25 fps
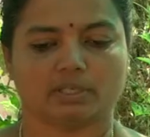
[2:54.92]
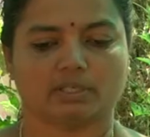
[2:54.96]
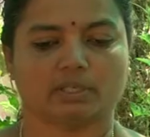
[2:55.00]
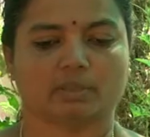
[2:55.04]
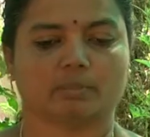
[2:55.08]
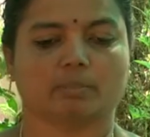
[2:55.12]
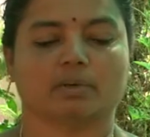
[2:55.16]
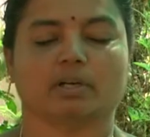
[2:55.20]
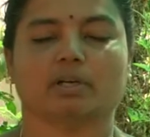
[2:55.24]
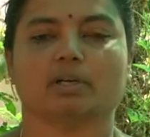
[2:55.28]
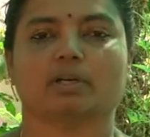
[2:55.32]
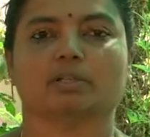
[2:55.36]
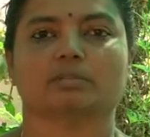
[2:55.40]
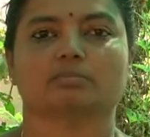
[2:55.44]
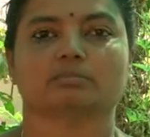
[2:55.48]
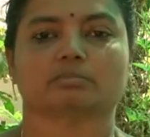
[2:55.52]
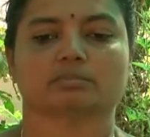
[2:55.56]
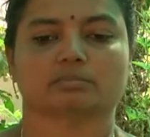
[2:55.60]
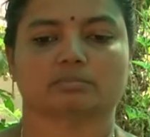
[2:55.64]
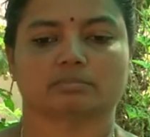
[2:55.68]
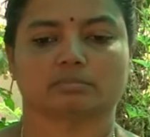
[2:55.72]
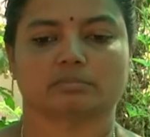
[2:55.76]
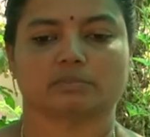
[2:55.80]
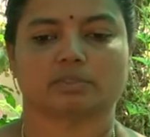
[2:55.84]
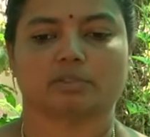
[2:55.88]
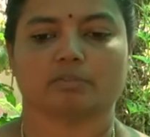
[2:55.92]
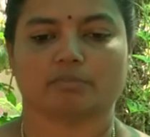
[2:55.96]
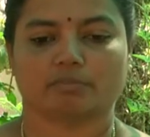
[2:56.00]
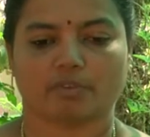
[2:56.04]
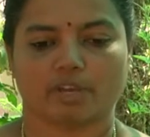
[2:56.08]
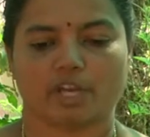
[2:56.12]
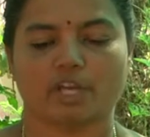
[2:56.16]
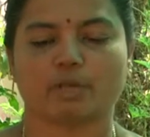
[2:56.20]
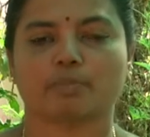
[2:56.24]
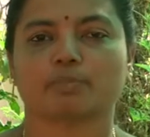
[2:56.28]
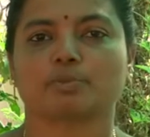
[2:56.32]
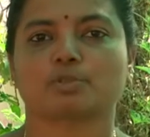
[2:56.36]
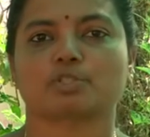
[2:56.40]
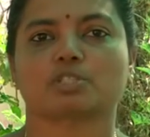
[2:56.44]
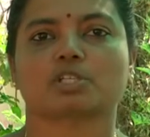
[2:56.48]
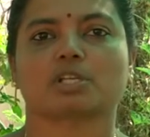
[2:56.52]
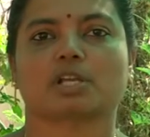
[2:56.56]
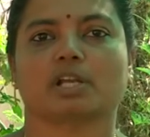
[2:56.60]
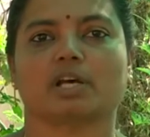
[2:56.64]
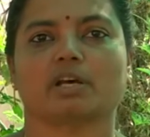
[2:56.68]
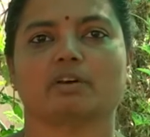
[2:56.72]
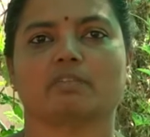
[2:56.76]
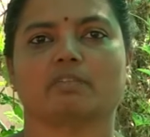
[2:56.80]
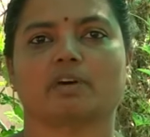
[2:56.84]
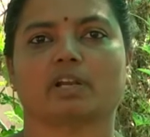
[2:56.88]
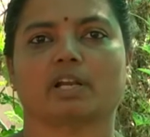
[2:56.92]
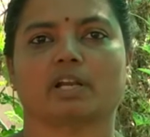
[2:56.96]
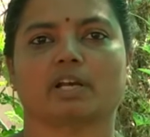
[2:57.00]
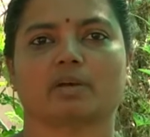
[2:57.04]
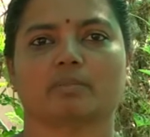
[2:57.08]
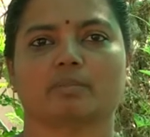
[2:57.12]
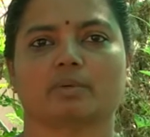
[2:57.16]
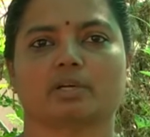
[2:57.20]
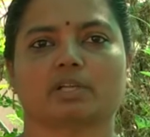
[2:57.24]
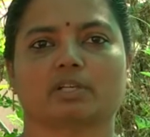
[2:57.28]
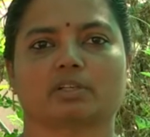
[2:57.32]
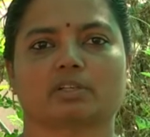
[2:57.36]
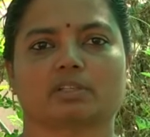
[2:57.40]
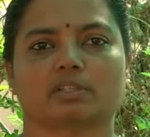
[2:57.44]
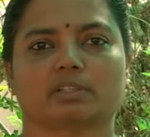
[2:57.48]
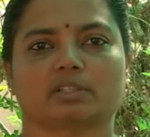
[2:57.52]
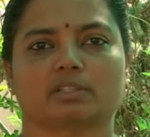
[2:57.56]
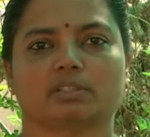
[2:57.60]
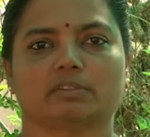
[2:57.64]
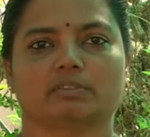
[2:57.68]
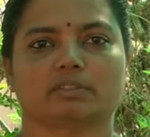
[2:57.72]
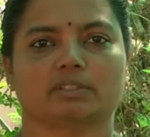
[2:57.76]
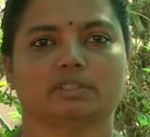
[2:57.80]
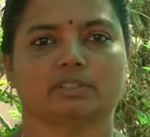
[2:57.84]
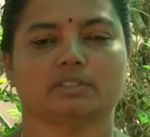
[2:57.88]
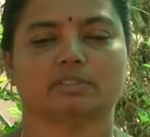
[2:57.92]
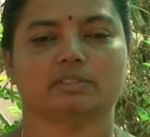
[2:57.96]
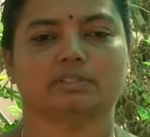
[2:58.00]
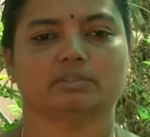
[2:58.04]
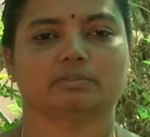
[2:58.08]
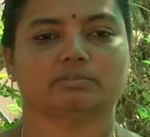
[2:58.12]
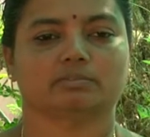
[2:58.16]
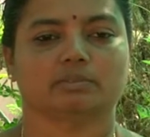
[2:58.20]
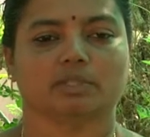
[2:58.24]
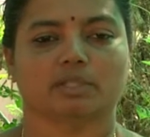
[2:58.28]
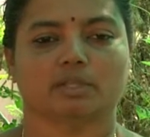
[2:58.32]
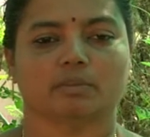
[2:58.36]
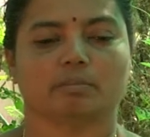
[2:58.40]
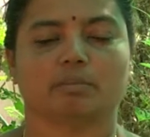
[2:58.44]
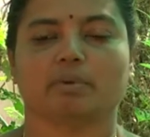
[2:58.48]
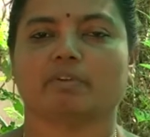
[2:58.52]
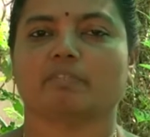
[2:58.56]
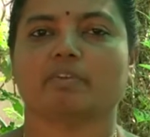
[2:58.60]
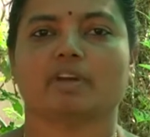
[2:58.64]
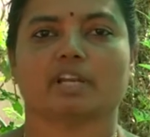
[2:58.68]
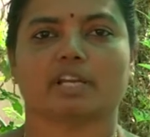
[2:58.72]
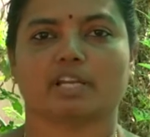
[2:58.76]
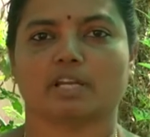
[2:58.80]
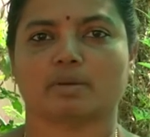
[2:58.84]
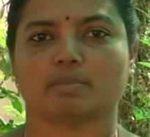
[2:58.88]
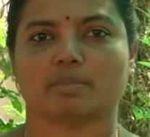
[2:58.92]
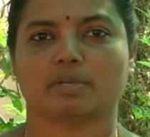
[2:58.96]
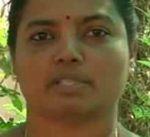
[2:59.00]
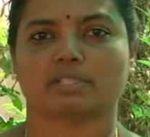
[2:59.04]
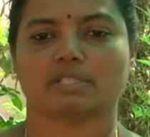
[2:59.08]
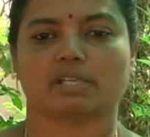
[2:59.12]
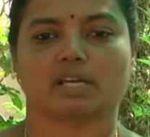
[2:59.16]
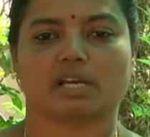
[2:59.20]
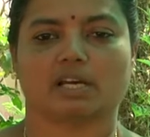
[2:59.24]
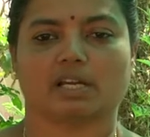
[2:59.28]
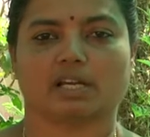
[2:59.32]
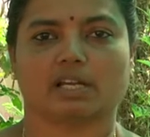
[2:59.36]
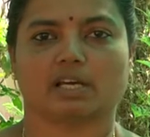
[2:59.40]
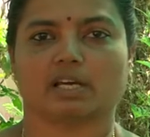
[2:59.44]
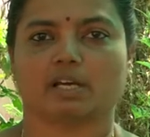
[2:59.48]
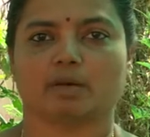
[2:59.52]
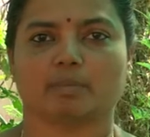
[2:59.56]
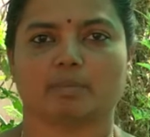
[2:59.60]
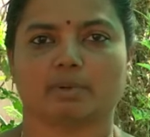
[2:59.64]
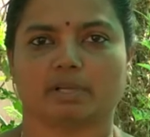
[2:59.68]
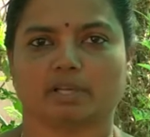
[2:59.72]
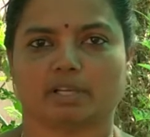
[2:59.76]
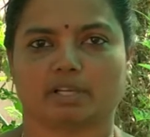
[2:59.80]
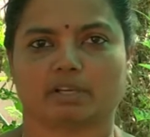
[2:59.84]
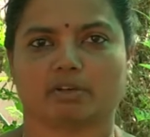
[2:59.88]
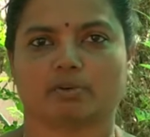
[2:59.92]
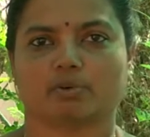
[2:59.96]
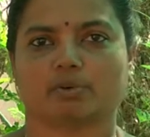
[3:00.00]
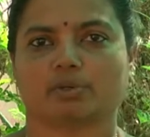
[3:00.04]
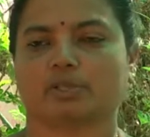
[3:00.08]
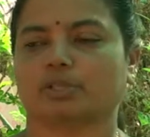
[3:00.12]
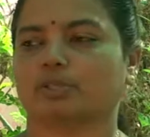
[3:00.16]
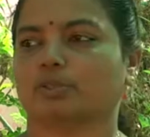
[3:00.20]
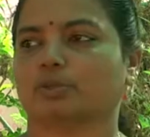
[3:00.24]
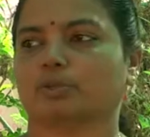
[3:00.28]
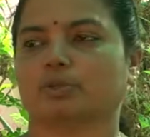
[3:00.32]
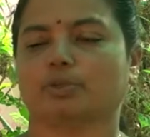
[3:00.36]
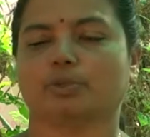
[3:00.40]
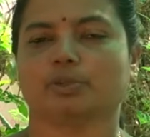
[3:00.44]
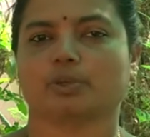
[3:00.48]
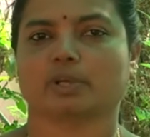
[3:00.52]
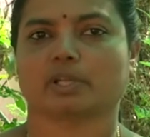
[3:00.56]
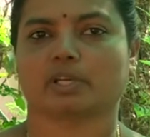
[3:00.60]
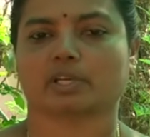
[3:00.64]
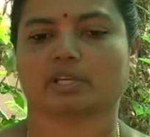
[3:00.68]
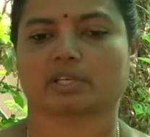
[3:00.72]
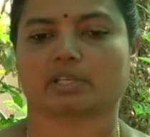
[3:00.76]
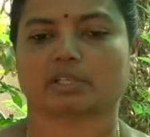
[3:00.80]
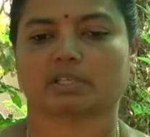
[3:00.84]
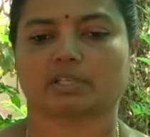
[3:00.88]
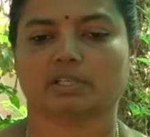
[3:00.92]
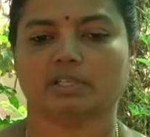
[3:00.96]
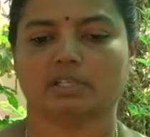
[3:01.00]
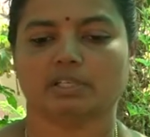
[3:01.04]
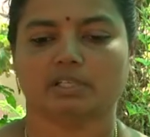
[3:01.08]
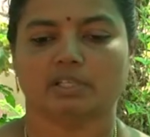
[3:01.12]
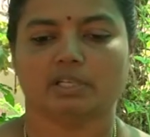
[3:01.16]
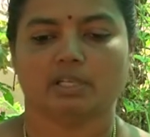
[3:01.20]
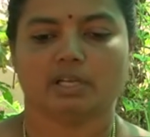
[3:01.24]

நம்ம வேர்பூச்சிலாம் வராமல் இருக்கிறதுக்கு வந்து பிவேரியா பசியானா அப்படிங்கிற ஒரு நுண்ணுயிர் இருக்குது